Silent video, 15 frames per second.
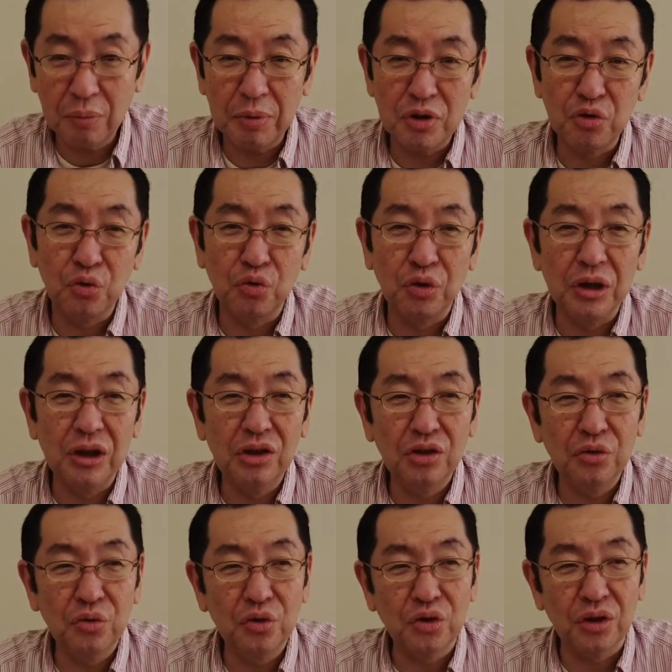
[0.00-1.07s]
やっぱちょっと
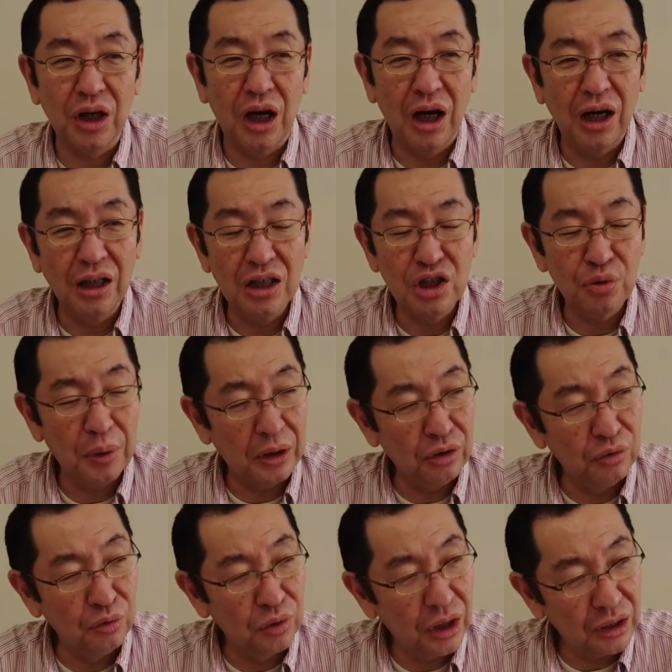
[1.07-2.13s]
イクイノックスが1枚
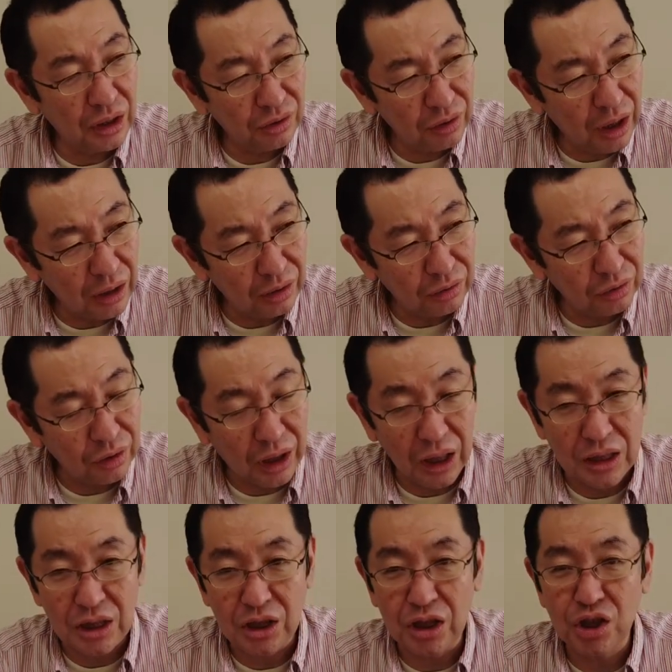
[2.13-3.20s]
抜けてるなっていう
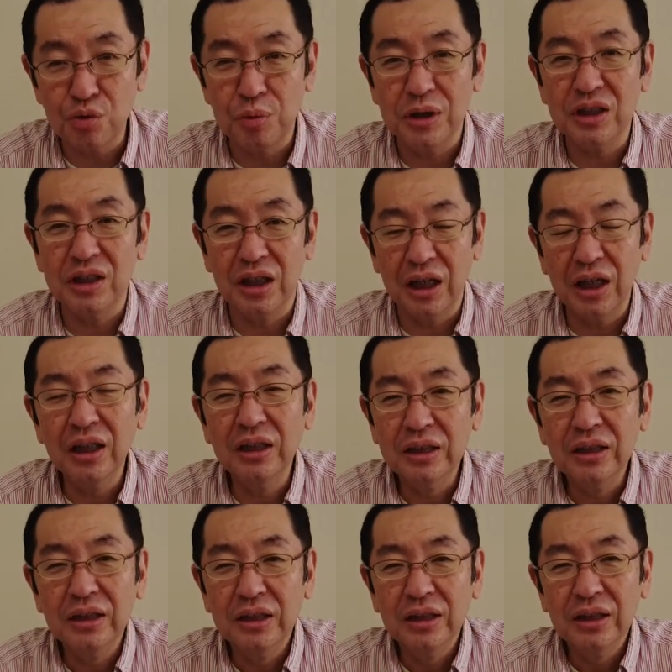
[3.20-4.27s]
感じがしますね。
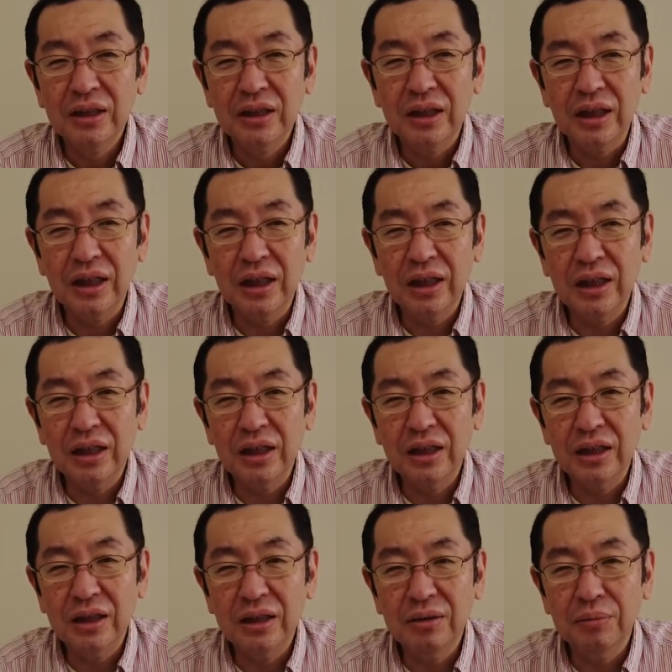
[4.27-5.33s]

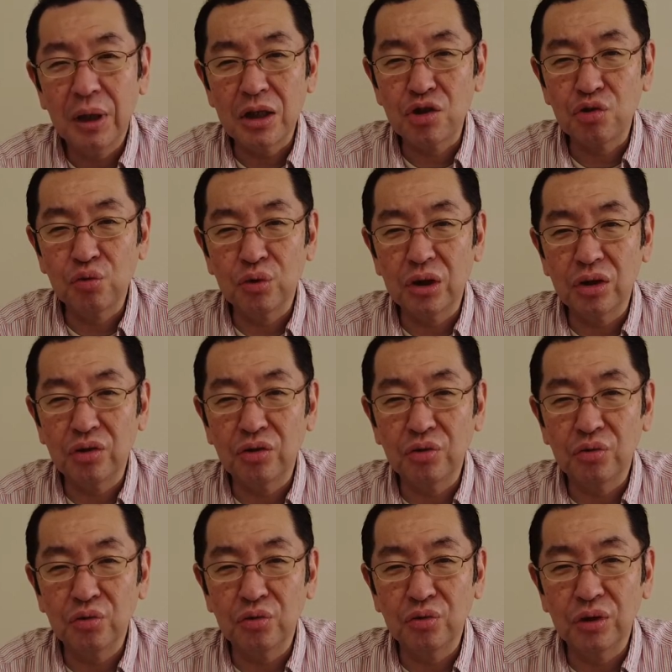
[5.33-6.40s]
えー、まあ焦点とい
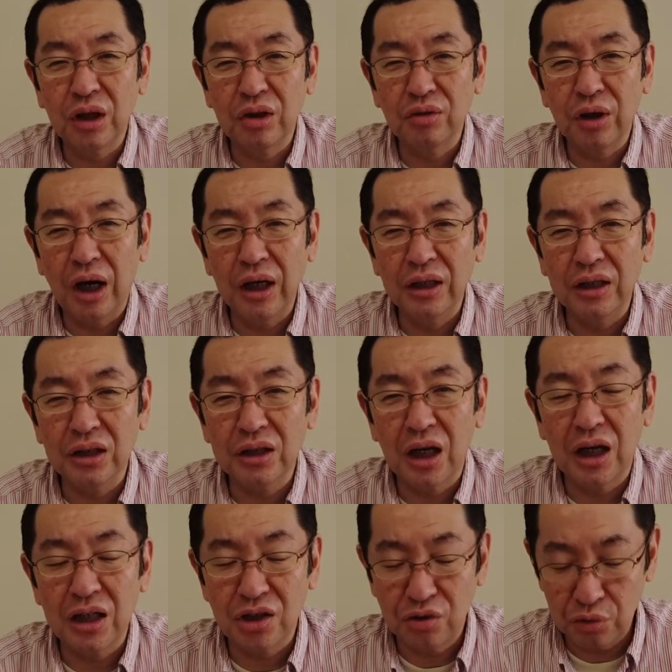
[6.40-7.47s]
うことになると相手
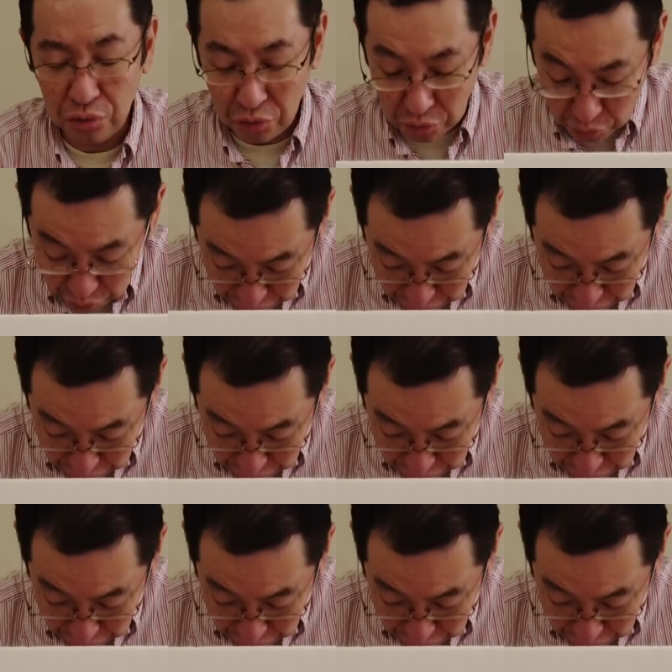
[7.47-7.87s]
探しというこ